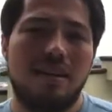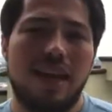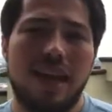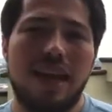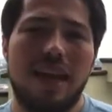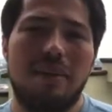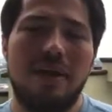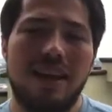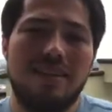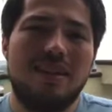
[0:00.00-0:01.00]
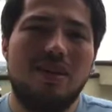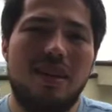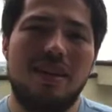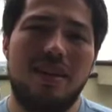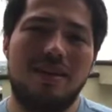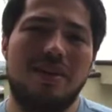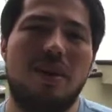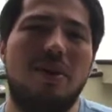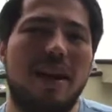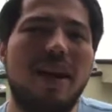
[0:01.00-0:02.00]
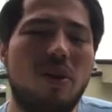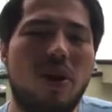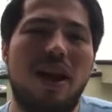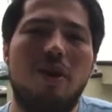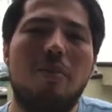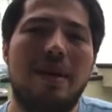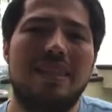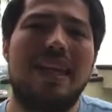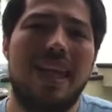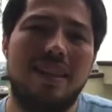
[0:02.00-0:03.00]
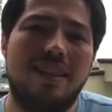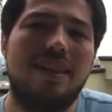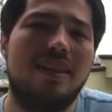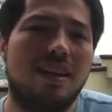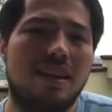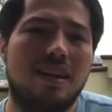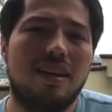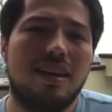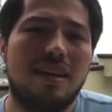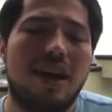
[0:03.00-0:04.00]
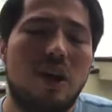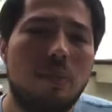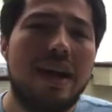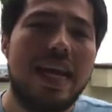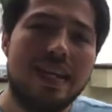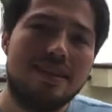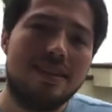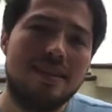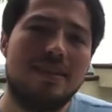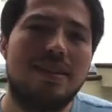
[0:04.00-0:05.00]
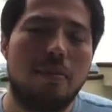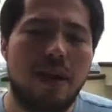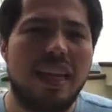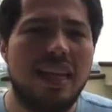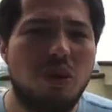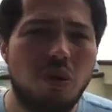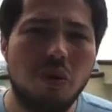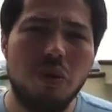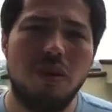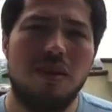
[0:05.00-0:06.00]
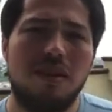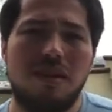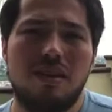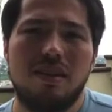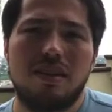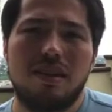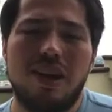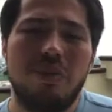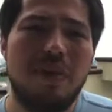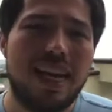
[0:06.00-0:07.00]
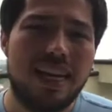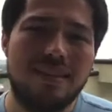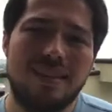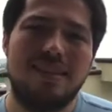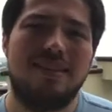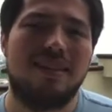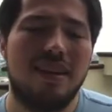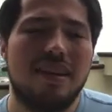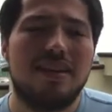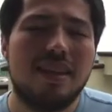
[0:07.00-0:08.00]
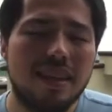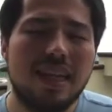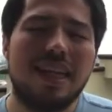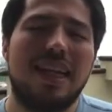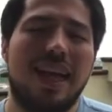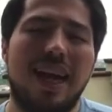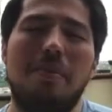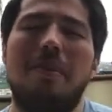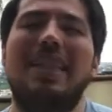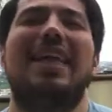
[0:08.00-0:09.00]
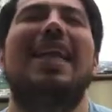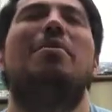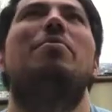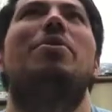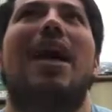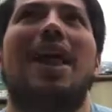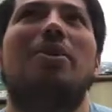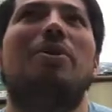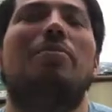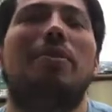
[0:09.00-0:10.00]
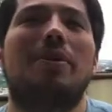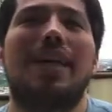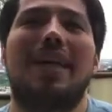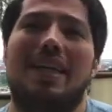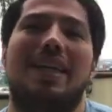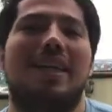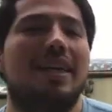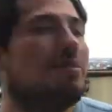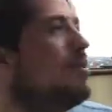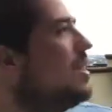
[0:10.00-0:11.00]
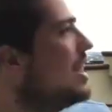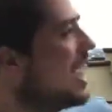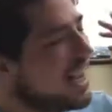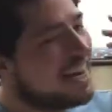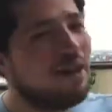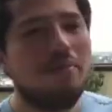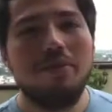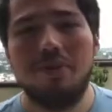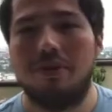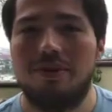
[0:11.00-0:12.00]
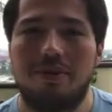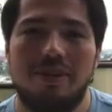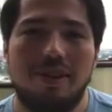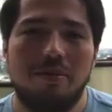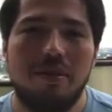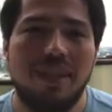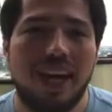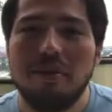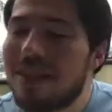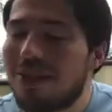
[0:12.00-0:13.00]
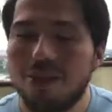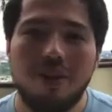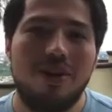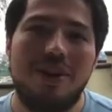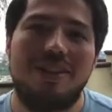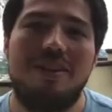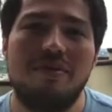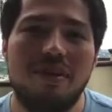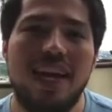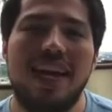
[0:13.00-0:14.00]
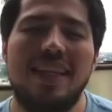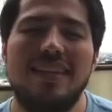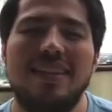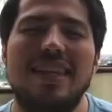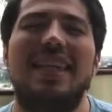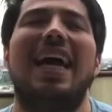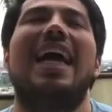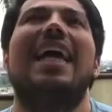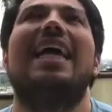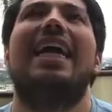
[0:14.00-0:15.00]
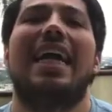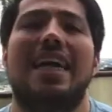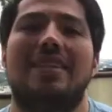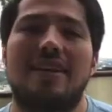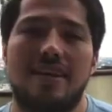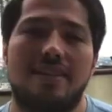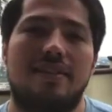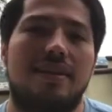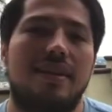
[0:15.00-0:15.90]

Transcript: que mereces lo que tienes ahora y no algo más grande, que no mereces esa plenitud, que no mereces sentirte realmente enamorado y poder voltear al mundo, voltear a ver todo lo que está afuera y decir gracias,